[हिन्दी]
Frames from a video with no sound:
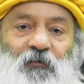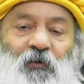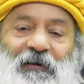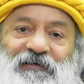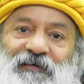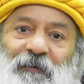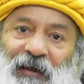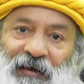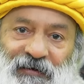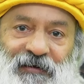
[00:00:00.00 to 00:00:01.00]
वो बच्चा
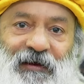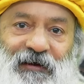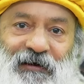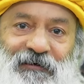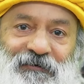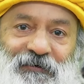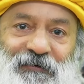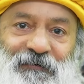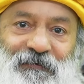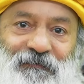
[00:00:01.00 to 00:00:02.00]
बहने लगा
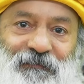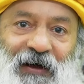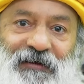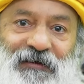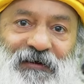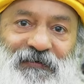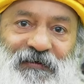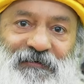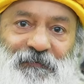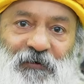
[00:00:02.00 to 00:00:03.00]
पानी के
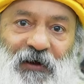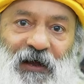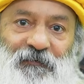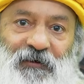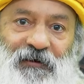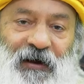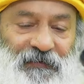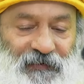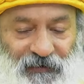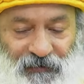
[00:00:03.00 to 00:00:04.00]
तेज प्रवाह में
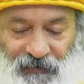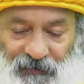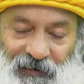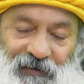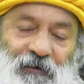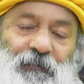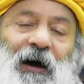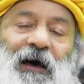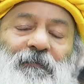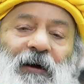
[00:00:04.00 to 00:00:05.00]
गणितज्ञ निकल के
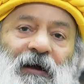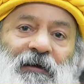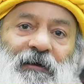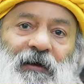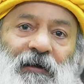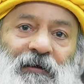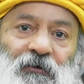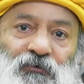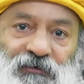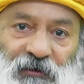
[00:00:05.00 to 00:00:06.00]
बाहर भाग के आया
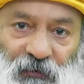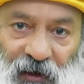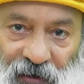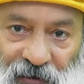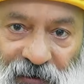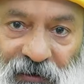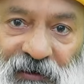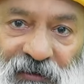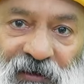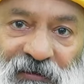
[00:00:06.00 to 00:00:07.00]
उसने वहां
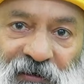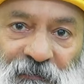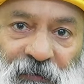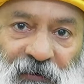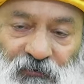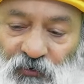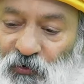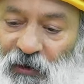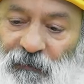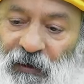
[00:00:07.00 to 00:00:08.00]
रेत के तट पर जो
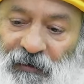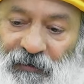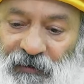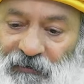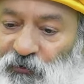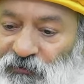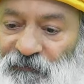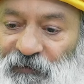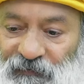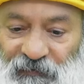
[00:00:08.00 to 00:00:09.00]
गुणा भाग किया था उसने
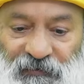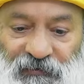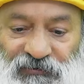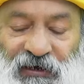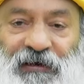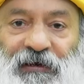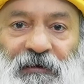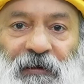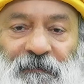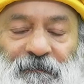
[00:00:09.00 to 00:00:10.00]
फिर से चेक किया